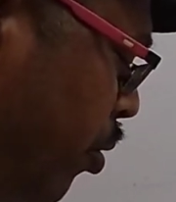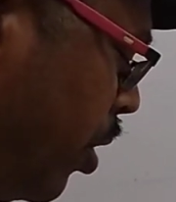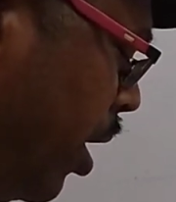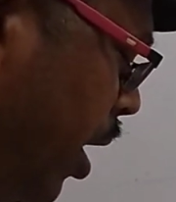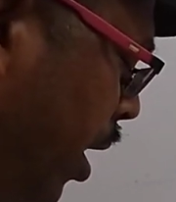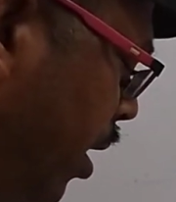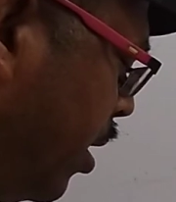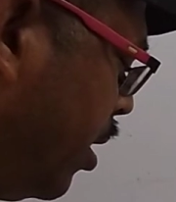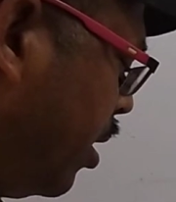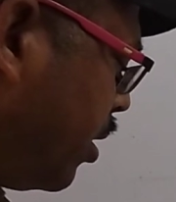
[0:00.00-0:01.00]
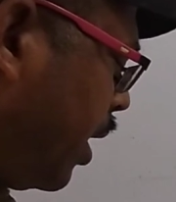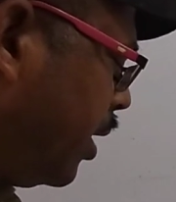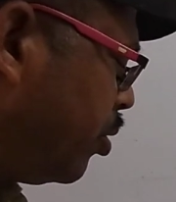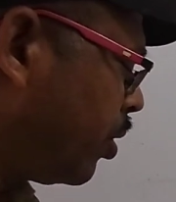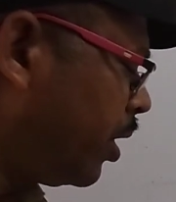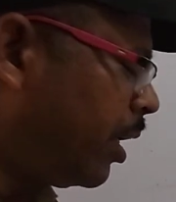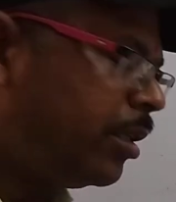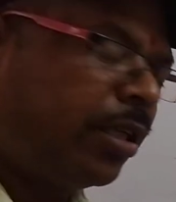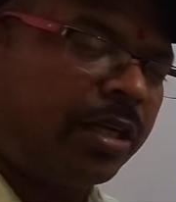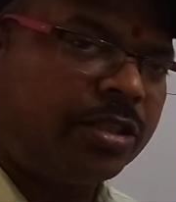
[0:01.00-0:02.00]
हो रहा है कह दो कि
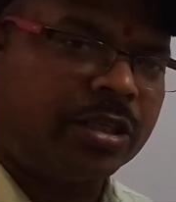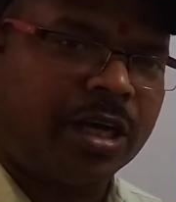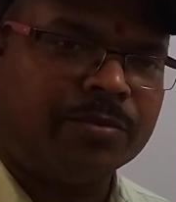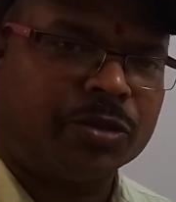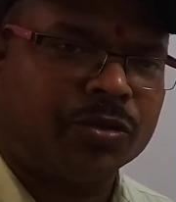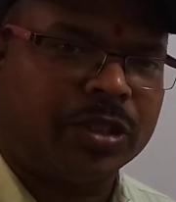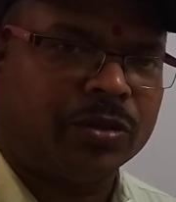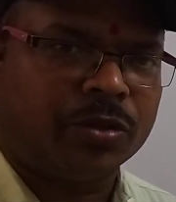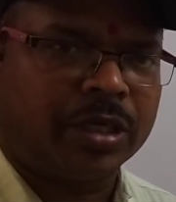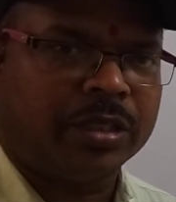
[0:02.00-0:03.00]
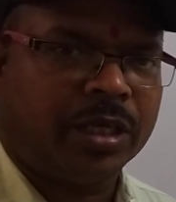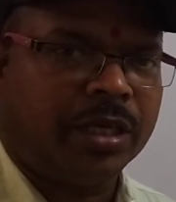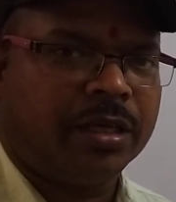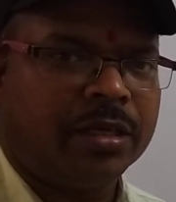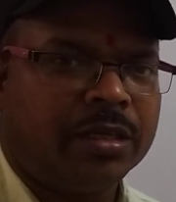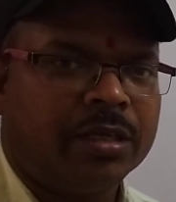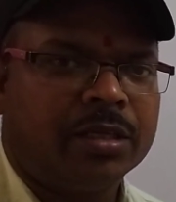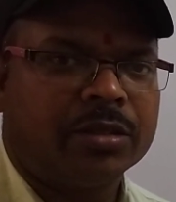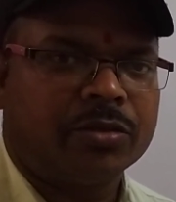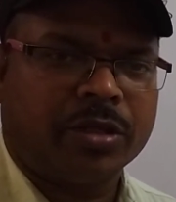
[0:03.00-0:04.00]
कहीं एनर्जी कम तो नहीं हो रही है
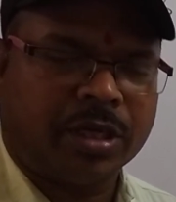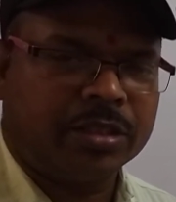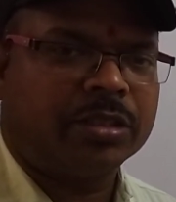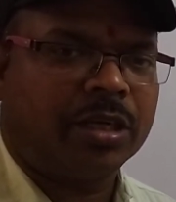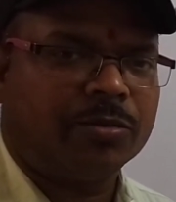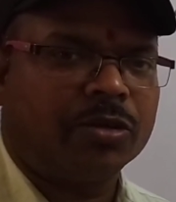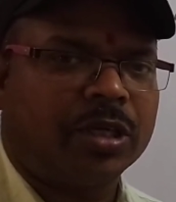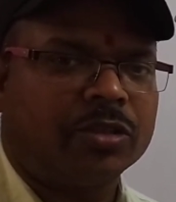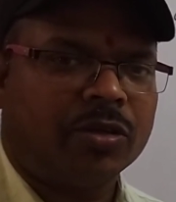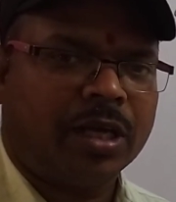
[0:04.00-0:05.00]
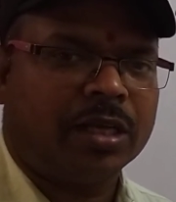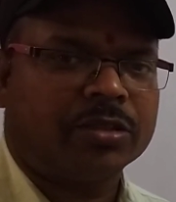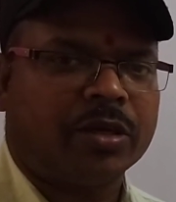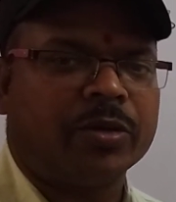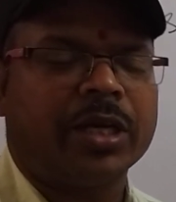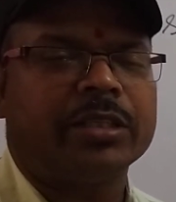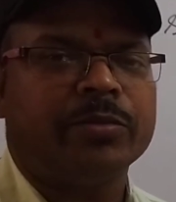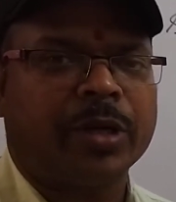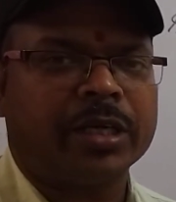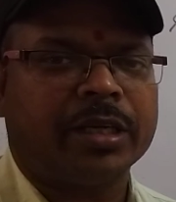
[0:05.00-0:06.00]
तो एनर्जी कम हो रही तो लॉस और
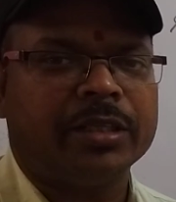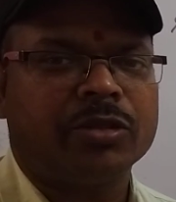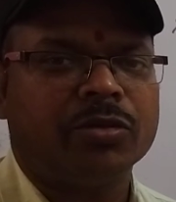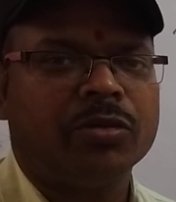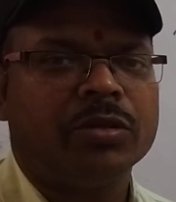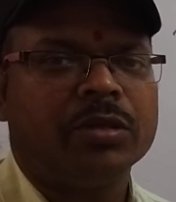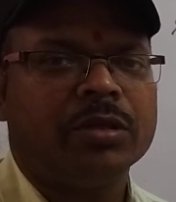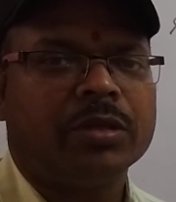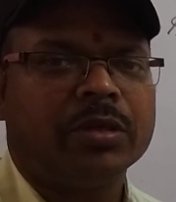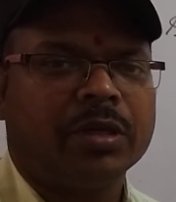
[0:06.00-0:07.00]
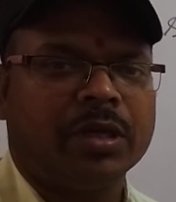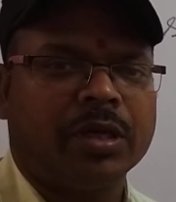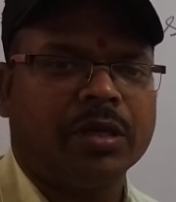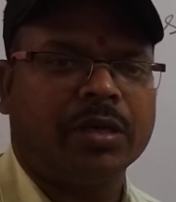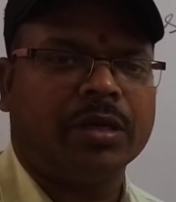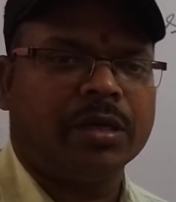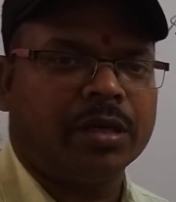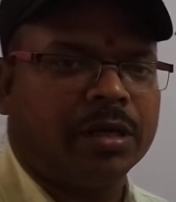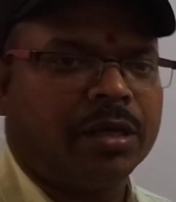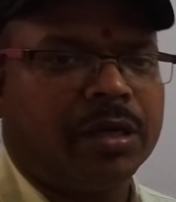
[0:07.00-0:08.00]
एनर्जी बढ़ रही तो
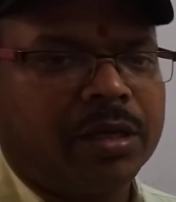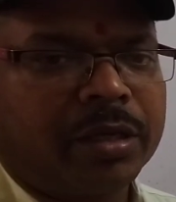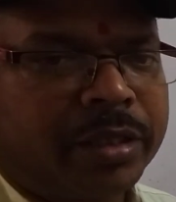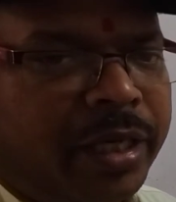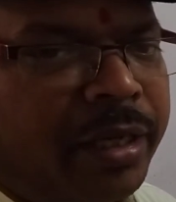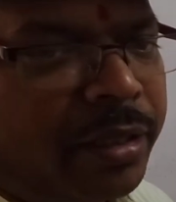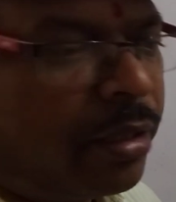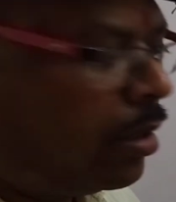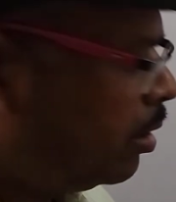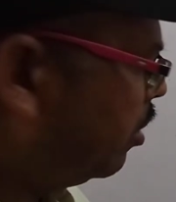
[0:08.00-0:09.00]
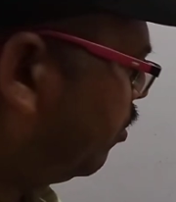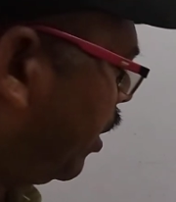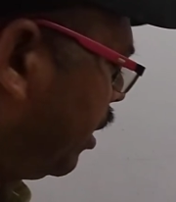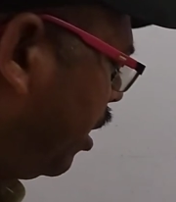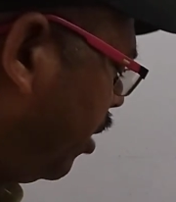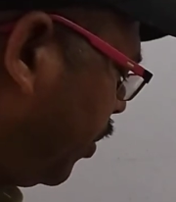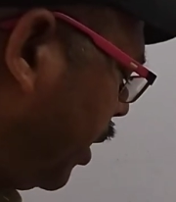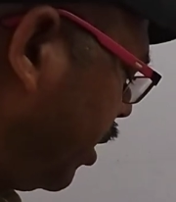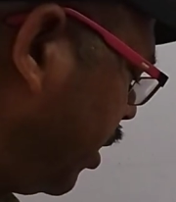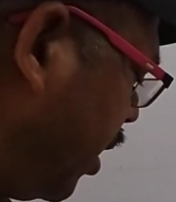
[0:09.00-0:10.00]
गेन पर यहाँ पर ये